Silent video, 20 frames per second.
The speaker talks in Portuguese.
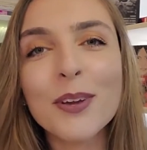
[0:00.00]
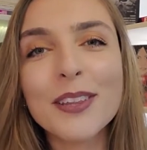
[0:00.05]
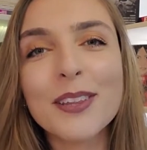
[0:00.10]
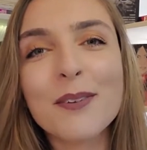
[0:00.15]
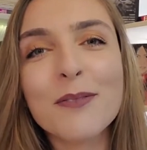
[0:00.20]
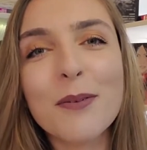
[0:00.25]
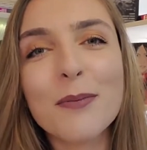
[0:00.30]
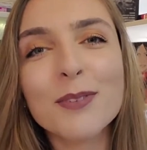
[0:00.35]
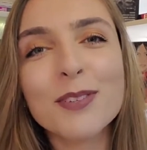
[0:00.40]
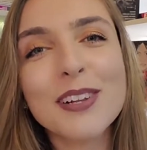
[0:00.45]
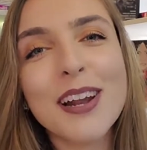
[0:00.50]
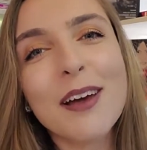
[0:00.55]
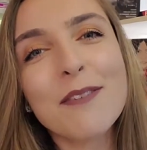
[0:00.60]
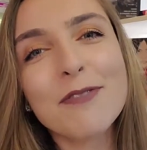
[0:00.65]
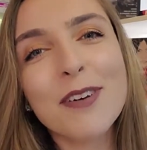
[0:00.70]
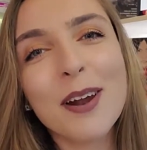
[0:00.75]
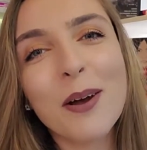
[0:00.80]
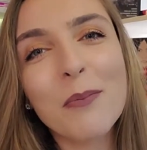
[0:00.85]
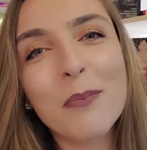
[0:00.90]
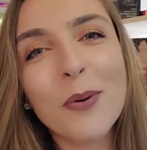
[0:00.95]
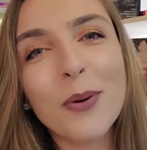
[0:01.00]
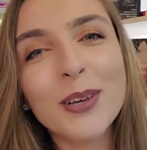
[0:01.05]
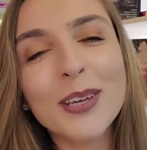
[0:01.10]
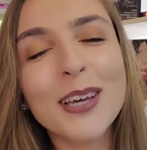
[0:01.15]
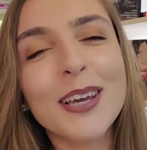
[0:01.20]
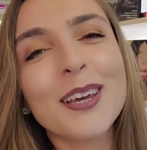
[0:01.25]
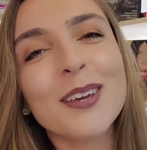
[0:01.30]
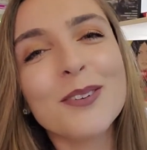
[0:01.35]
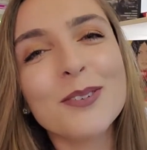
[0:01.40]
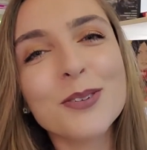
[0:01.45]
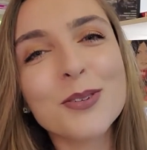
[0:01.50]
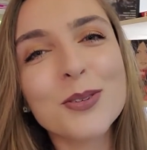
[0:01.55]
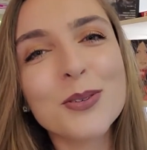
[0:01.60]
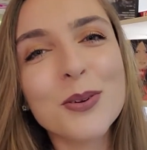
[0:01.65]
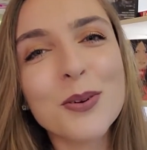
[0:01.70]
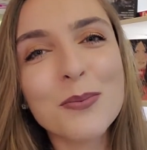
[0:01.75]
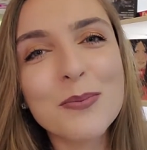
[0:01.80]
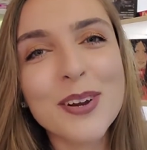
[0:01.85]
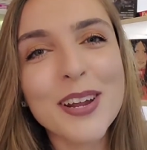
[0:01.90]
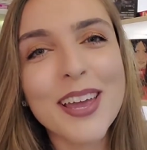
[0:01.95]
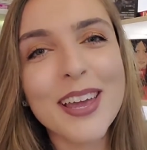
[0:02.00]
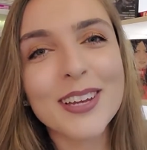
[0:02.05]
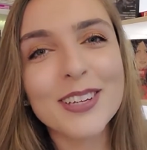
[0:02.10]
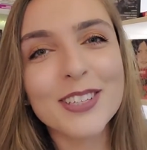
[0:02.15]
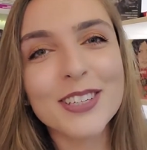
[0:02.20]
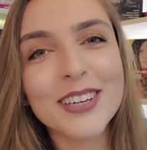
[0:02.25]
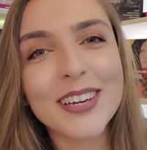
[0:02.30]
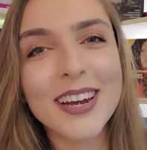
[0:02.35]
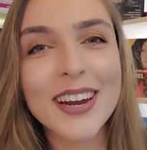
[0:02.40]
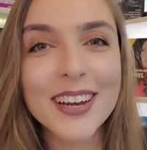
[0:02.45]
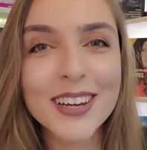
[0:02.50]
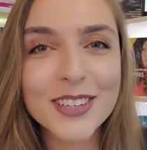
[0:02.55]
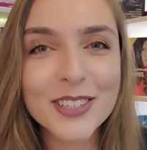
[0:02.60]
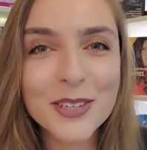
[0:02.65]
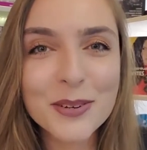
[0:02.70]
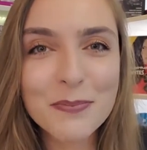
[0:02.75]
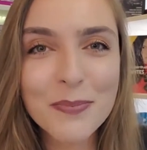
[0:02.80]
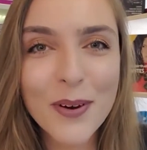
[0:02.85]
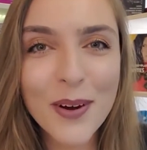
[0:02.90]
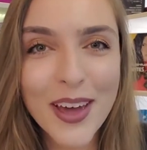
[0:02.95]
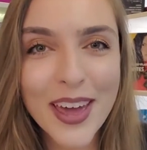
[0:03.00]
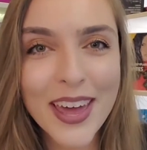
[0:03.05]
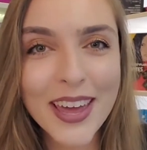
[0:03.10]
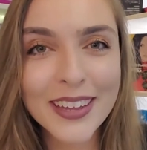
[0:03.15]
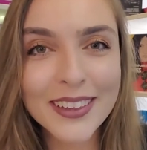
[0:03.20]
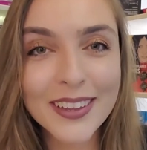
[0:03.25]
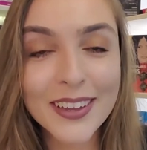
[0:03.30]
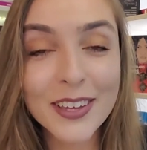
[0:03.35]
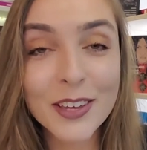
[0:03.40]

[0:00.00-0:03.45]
então vamos lá falar um pouquinho sobre este grande poeta.